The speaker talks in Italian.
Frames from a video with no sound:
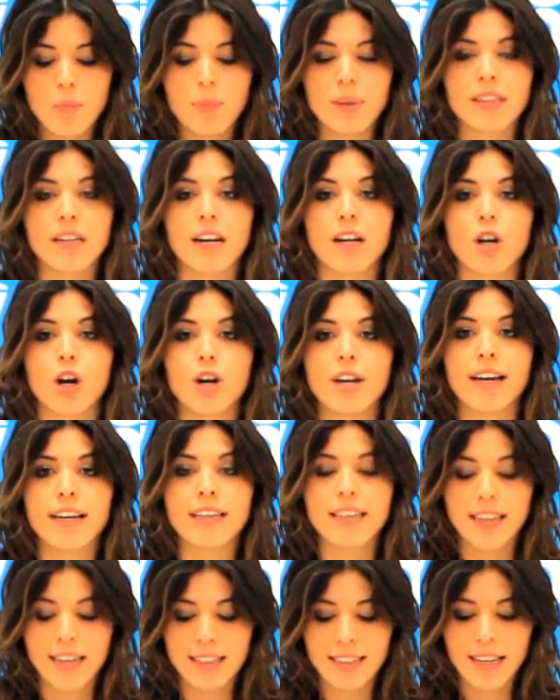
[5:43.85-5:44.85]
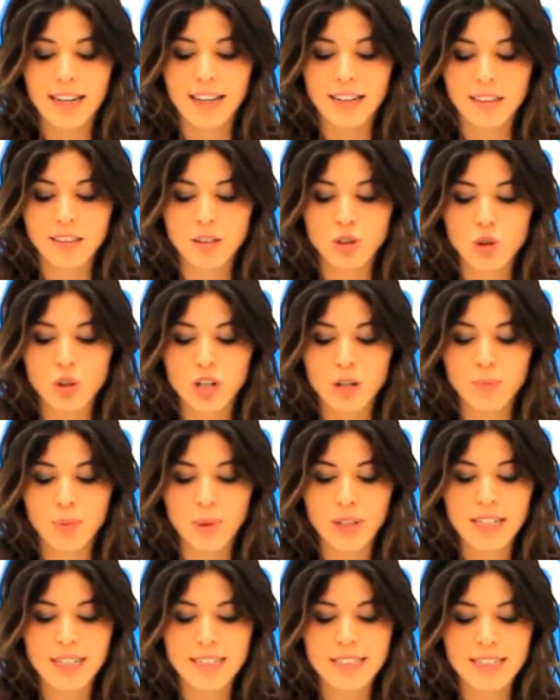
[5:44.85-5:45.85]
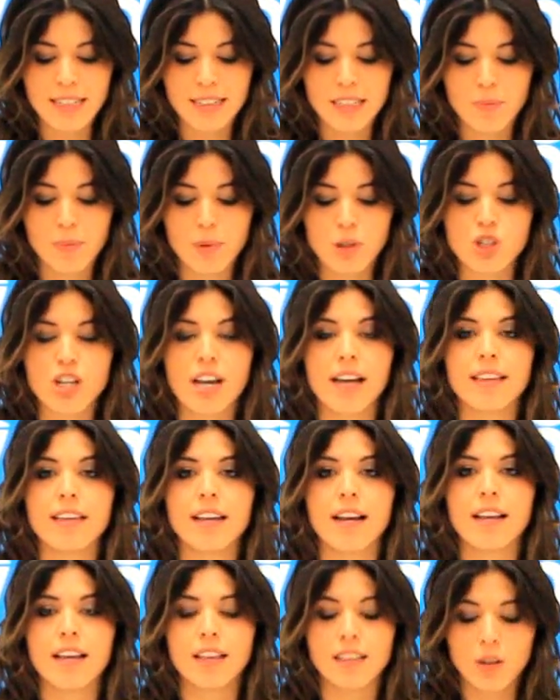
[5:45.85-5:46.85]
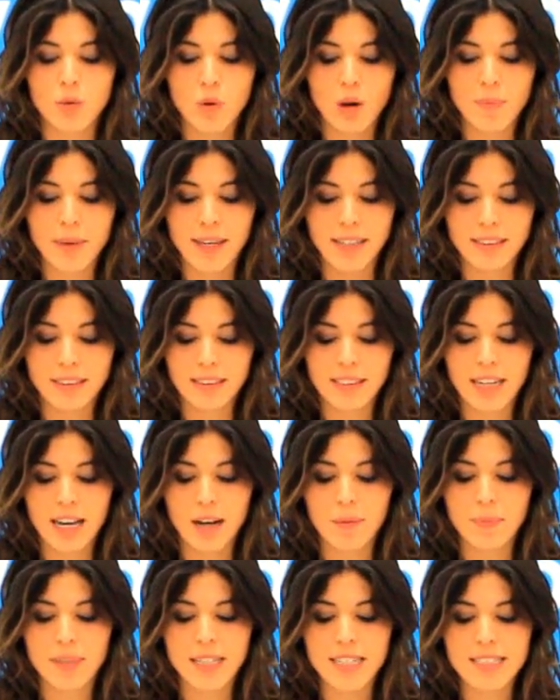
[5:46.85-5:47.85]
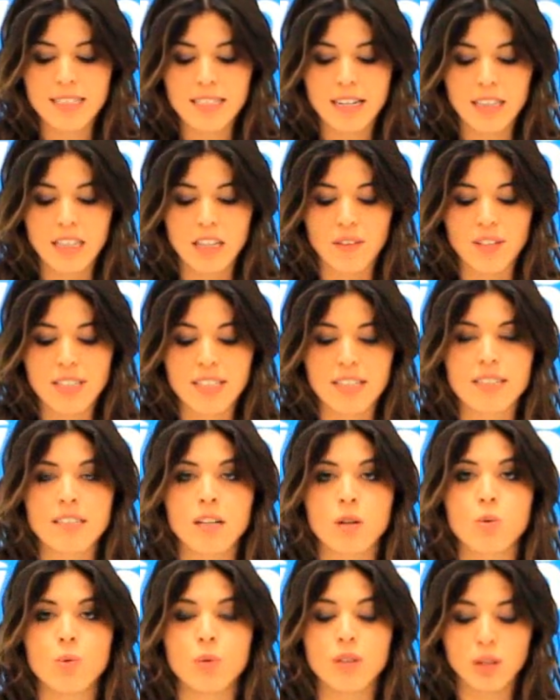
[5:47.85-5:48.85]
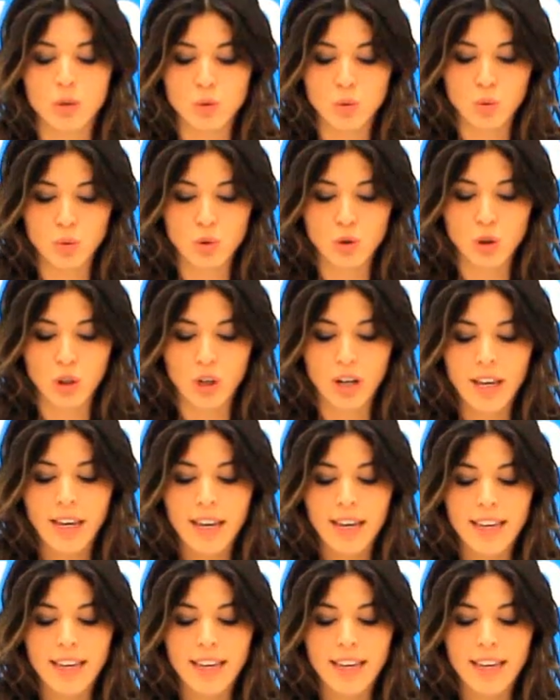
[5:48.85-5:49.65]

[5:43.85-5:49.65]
Petraroia chiede alla Regione Molise di procedere agli adeguamenti amministrativi senza alcun indugio